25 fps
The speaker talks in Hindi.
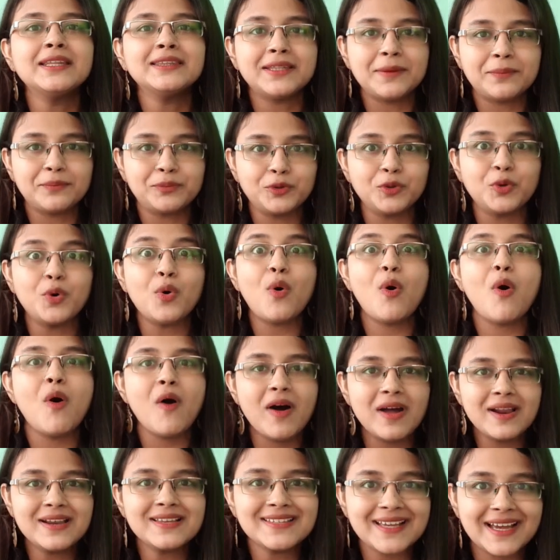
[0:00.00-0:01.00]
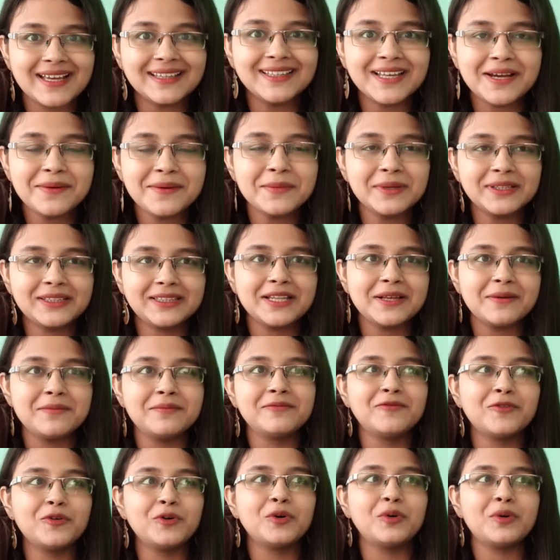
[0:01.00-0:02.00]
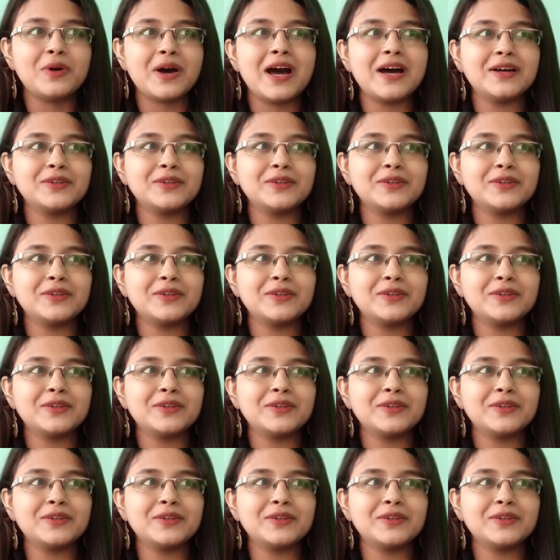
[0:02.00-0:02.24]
तब तो और ज़्यादा मतलब वो